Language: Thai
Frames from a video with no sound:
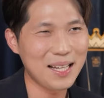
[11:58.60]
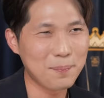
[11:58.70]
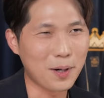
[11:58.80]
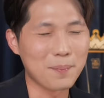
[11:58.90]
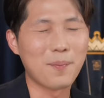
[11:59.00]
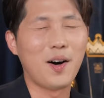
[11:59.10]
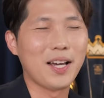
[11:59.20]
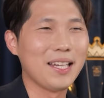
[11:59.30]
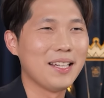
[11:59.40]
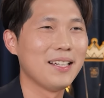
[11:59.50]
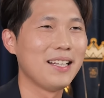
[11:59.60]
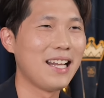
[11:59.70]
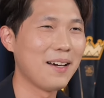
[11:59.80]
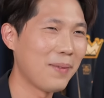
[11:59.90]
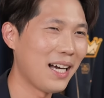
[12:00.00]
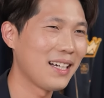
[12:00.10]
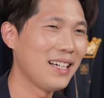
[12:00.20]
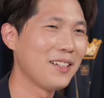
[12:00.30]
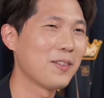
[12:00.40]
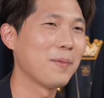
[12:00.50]
ได้บ่อยๆและมาก
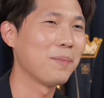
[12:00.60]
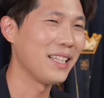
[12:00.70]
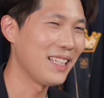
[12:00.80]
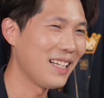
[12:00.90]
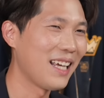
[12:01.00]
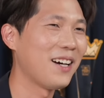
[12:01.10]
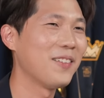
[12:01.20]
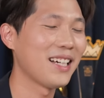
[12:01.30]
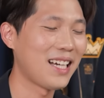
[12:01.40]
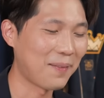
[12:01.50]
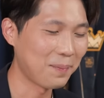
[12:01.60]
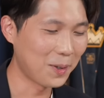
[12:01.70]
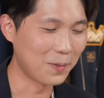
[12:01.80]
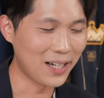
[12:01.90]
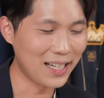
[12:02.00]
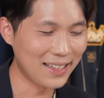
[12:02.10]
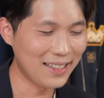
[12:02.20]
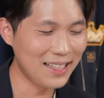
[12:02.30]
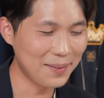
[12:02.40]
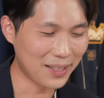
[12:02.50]
ขึ้นกว่าปีที่แล้วนะครับผมว่าอันนี้
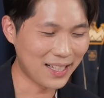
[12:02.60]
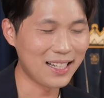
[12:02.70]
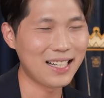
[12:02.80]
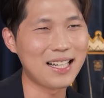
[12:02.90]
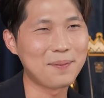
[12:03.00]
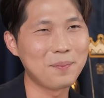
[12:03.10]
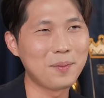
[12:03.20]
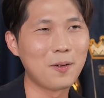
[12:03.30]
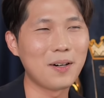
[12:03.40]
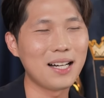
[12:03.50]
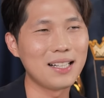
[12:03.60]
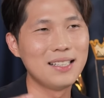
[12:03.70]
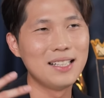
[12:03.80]
ดีเหมือนกันนะครับเพราะว่า